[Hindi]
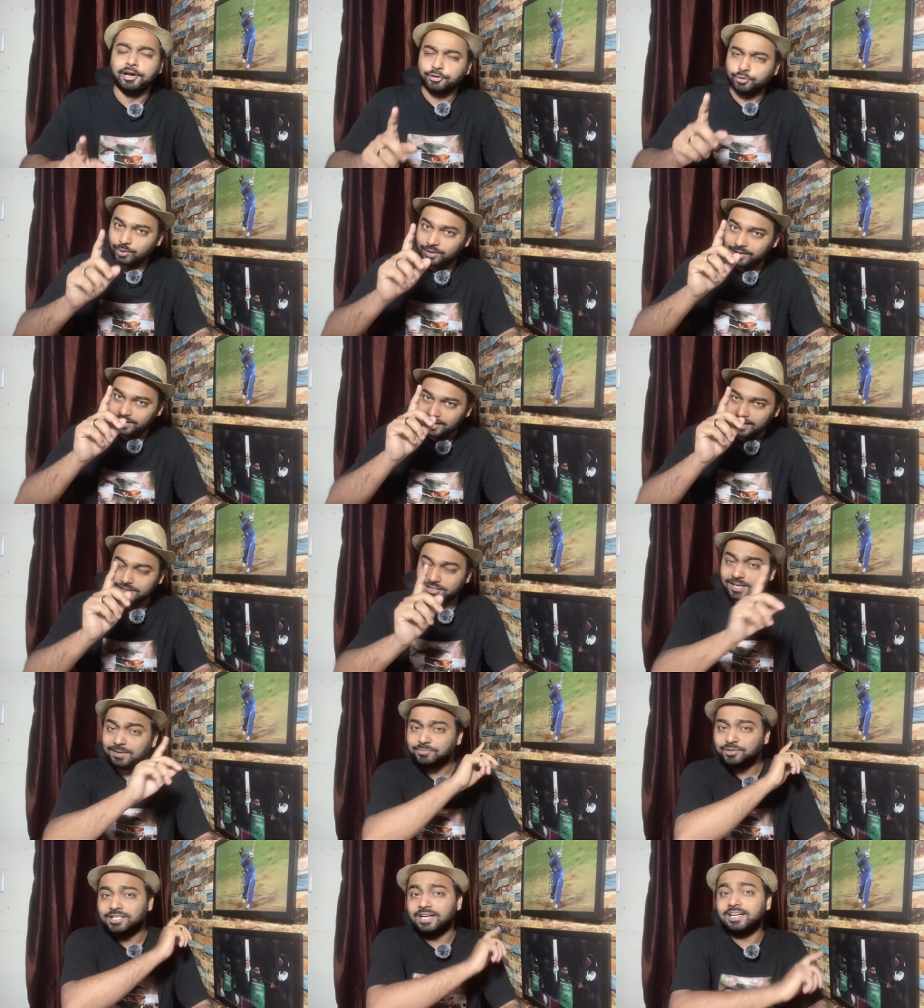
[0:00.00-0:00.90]
तो
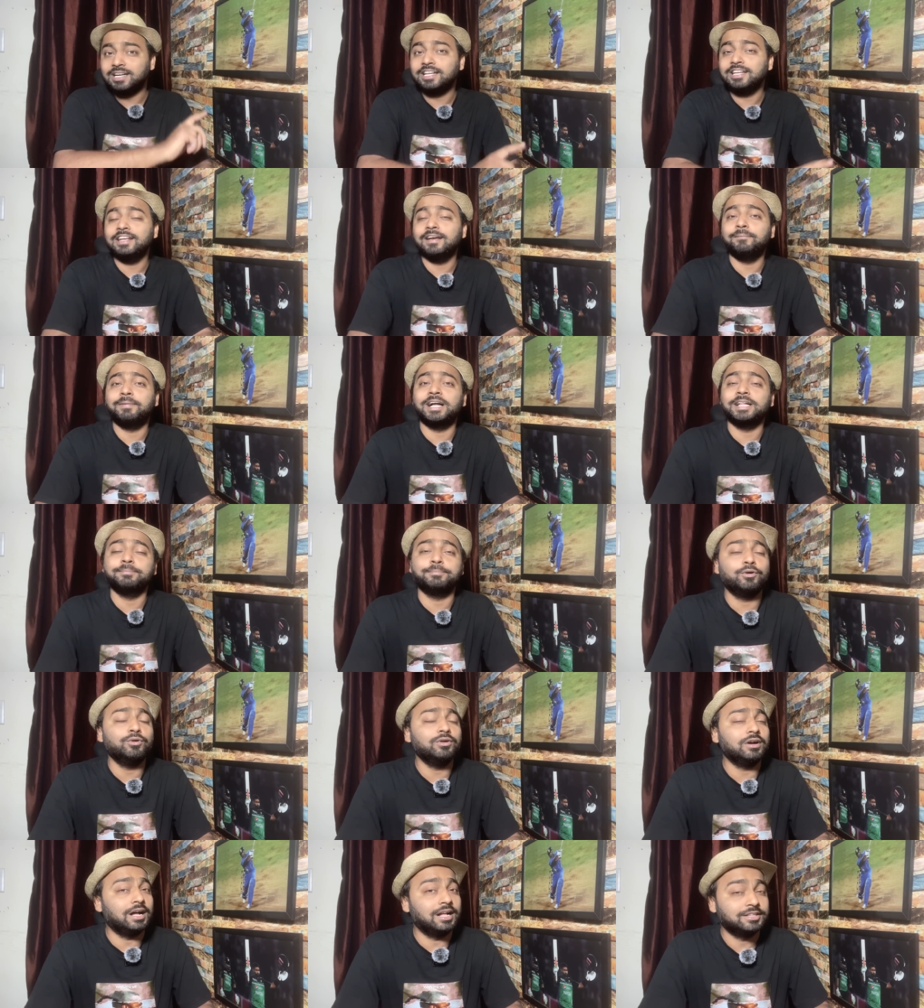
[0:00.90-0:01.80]
नजम सेठी ये बात
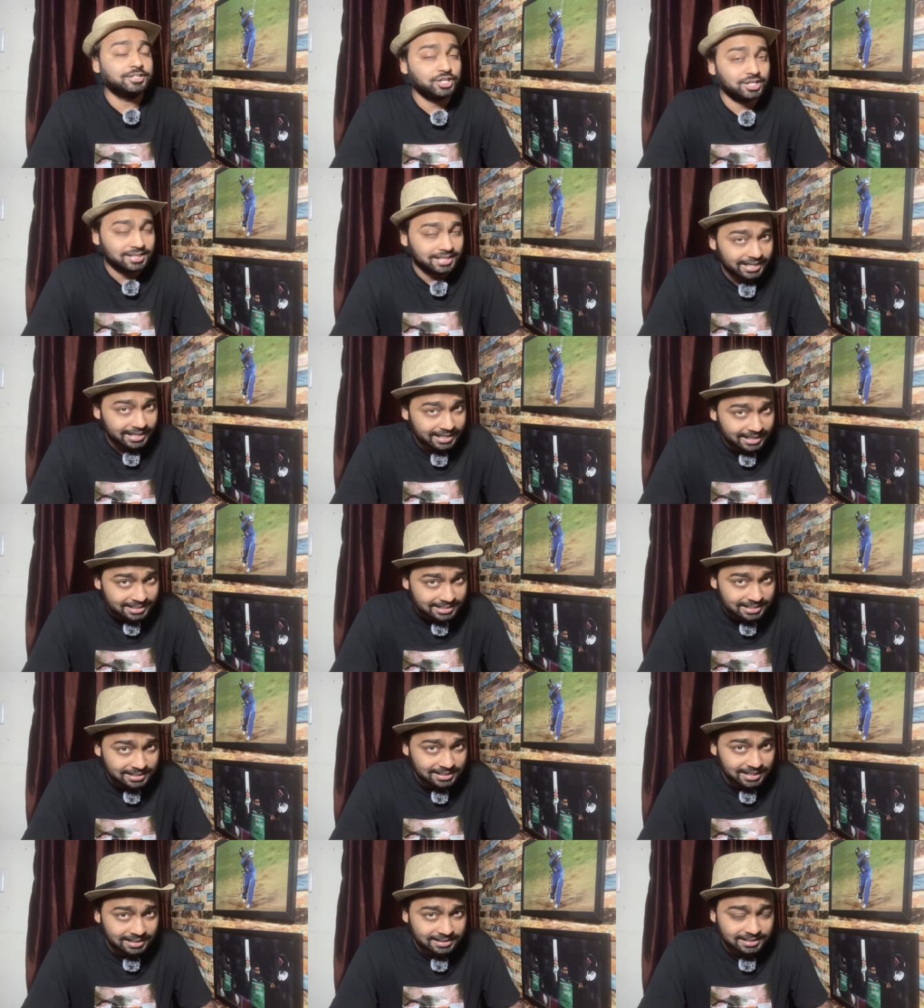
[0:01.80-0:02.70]
बहुत अच्छे तरीके से
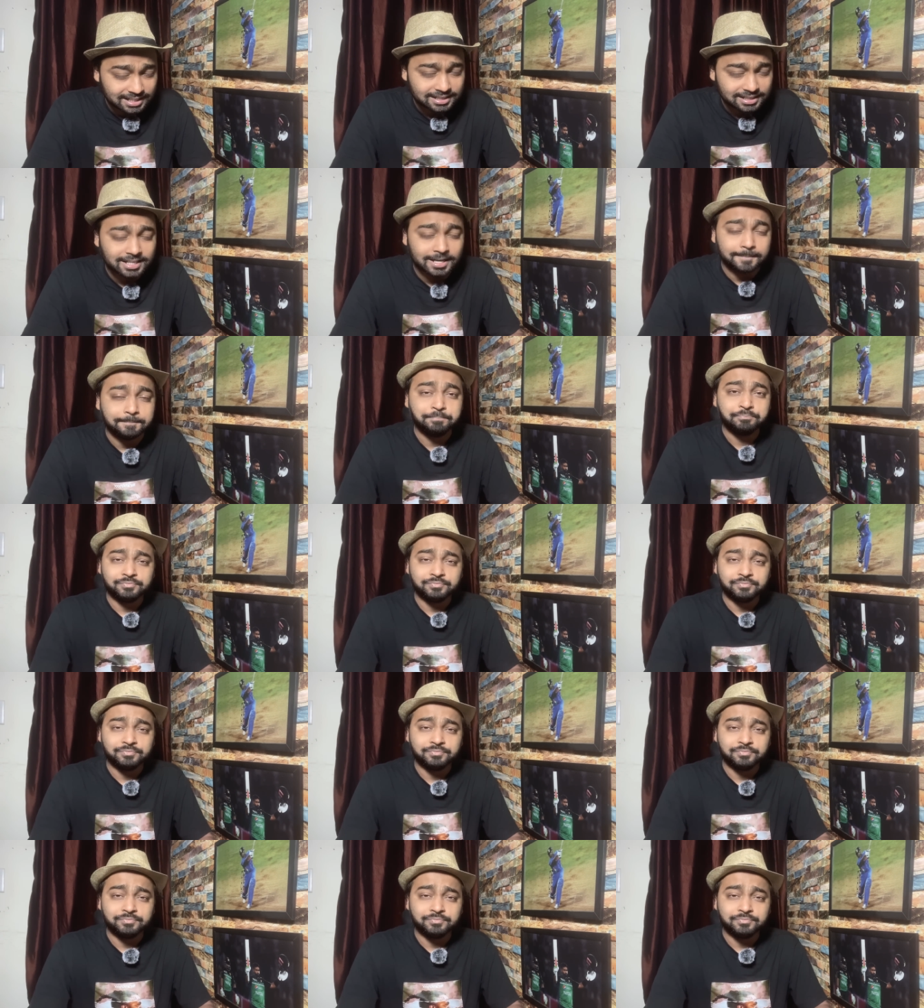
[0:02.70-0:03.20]
जानते थे